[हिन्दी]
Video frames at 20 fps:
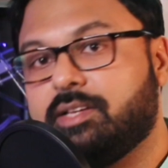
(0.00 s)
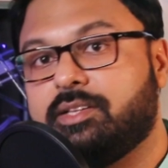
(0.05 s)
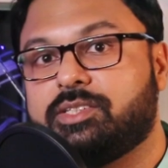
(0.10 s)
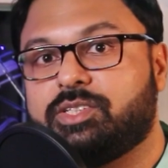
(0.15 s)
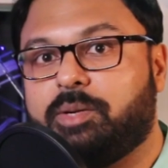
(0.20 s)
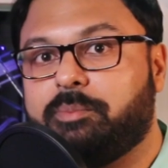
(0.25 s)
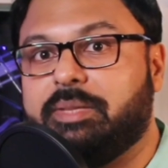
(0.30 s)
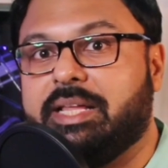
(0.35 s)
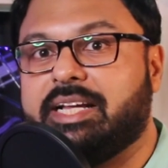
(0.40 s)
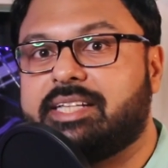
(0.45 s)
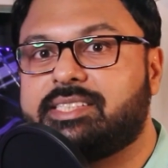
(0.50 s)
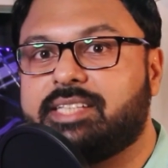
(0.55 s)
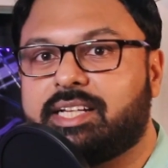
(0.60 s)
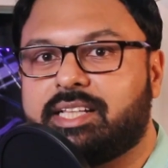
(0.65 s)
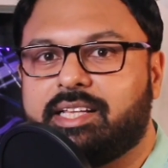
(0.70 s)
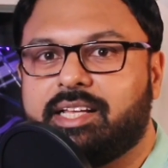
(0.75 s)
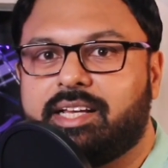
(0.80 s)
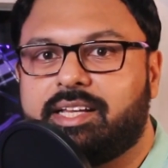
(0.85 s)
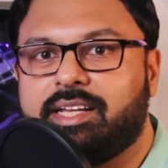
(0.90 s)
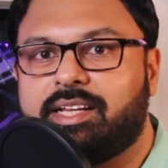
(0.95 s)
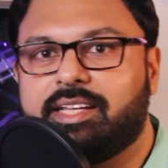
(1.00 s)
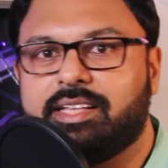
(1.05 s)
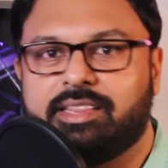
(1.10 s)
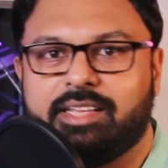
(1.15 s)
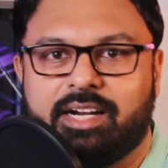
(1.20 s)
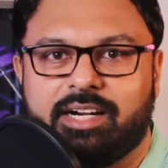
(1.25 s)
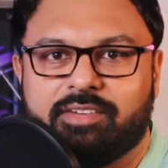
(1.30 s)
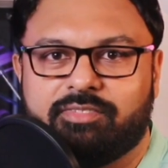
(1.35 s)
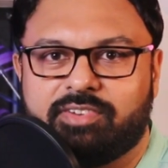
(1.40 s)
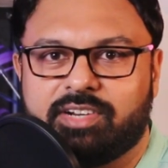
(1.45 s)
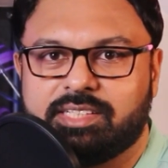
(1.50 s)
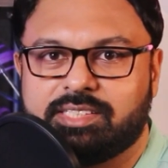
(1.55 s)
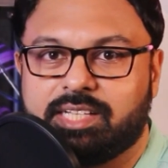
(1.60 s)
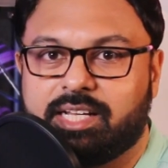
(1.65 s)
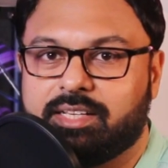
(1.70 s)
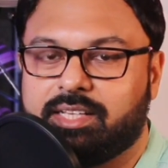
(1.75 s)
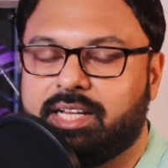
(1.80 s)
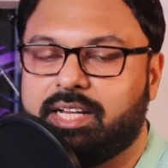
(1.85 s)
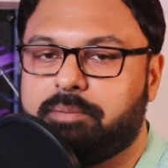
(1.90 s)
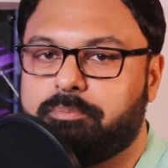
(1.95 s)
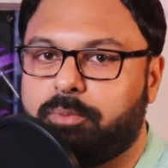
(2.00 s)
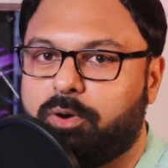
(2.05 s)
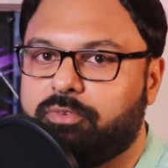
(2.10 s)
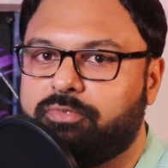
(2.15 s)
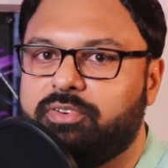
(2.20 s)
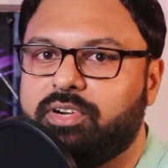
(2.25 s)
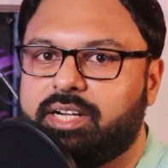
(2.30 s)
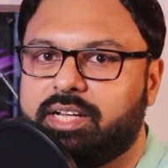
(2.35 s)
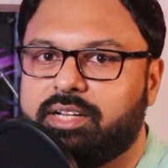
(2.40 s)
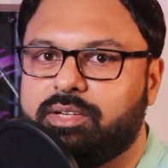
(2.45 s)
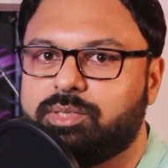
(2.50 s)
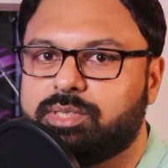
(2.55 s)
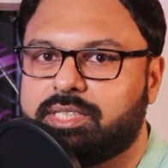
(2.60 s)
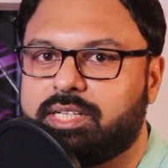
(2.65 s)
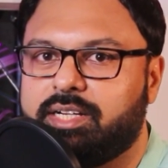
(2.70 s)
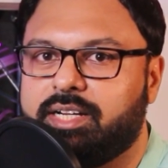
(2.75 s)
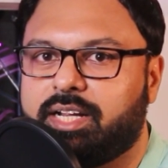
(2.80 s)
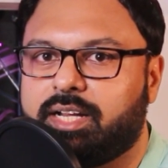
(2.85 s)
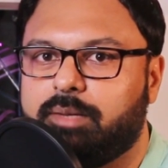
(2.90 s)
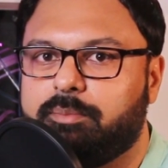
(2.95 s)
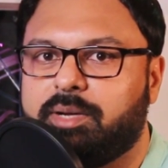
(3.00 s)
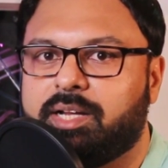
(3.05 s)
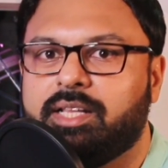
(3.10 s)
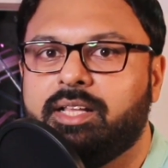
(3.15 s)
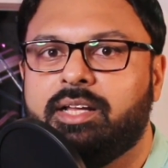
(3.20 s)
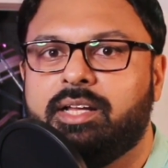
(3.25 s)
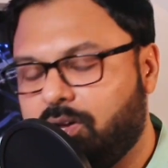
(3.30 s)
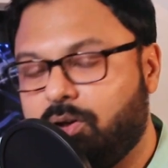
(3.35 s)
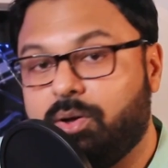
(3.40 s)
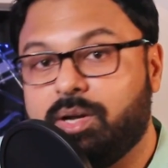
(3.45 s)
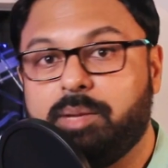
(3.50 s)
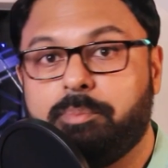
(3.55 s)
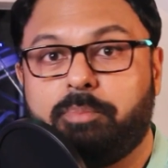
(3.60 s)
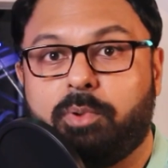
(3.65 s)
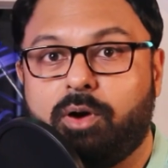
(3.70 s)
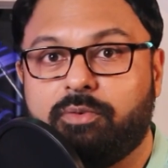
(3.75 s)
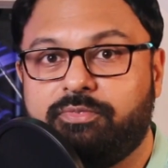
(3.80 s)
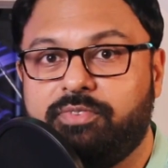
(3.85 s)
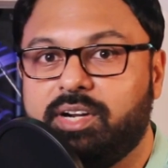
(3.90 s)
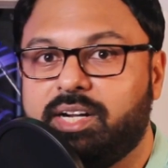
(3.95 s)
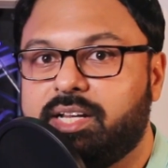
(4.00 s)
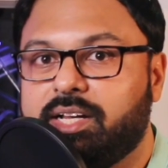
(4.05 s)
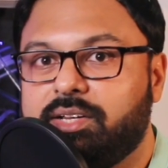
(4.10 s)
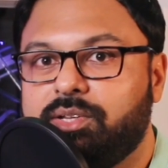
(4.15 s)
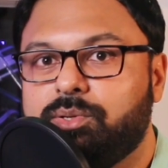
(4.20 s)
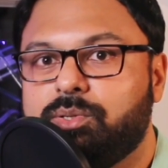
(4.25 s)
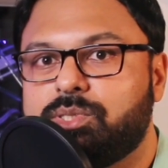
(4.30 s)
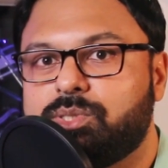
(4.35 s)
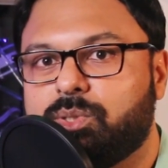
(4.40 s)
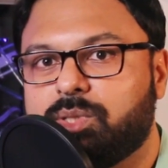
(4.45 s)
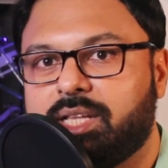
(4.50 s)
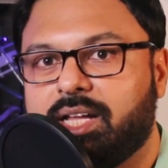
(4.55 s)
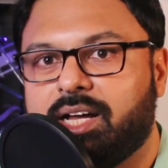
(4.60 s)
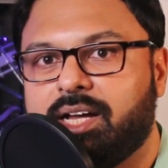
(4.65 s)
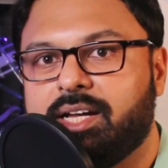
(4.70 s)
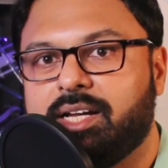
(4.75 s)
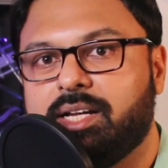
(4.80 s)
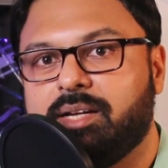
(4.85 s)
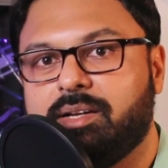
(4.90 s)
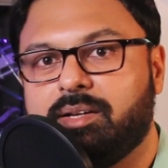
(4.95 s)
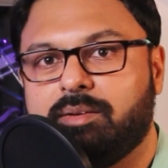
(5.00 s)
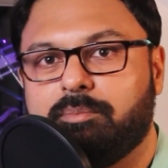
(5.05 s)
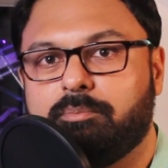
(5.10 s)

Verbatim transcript: सो so, आप देख सकते हैं कि कितना डिफरेंस आता है पॉप फिल्टर यूज़ करने के बाद और ये पॉप फिल्टर यूज़ होता है